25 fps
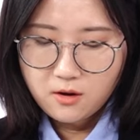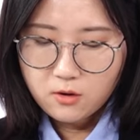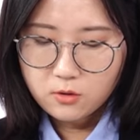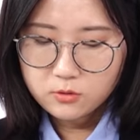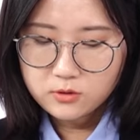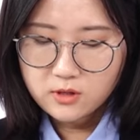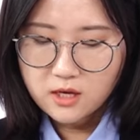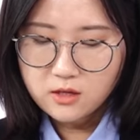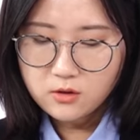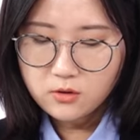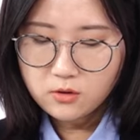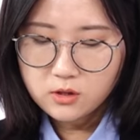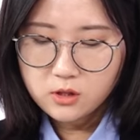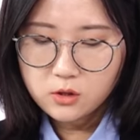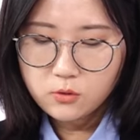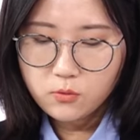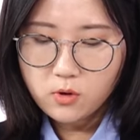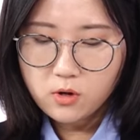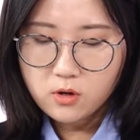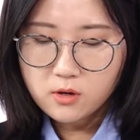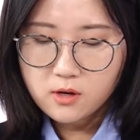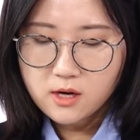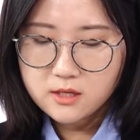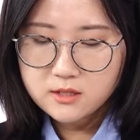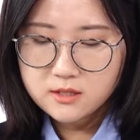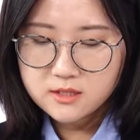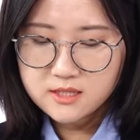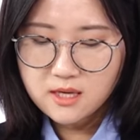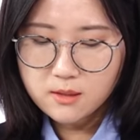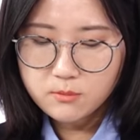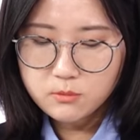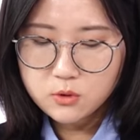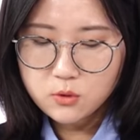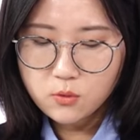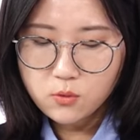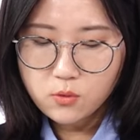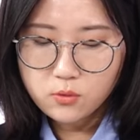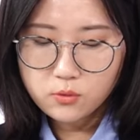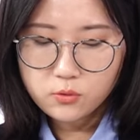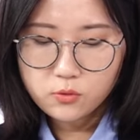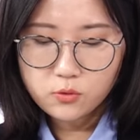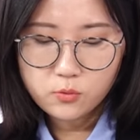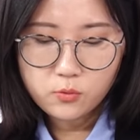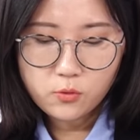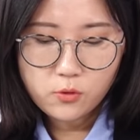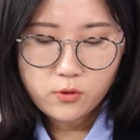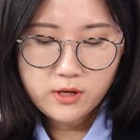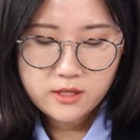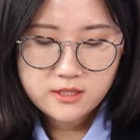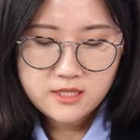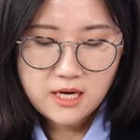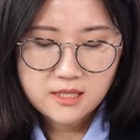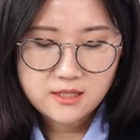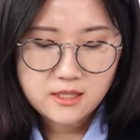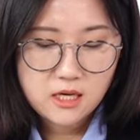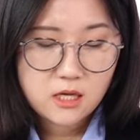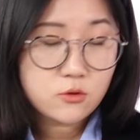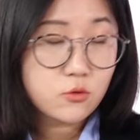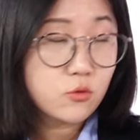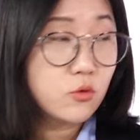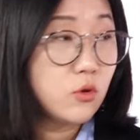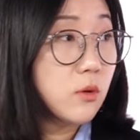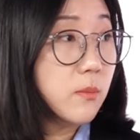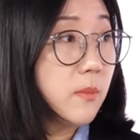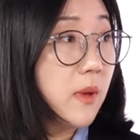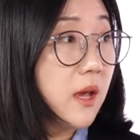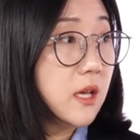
어, 내년 2월까지 3조 원 규모의 자사주를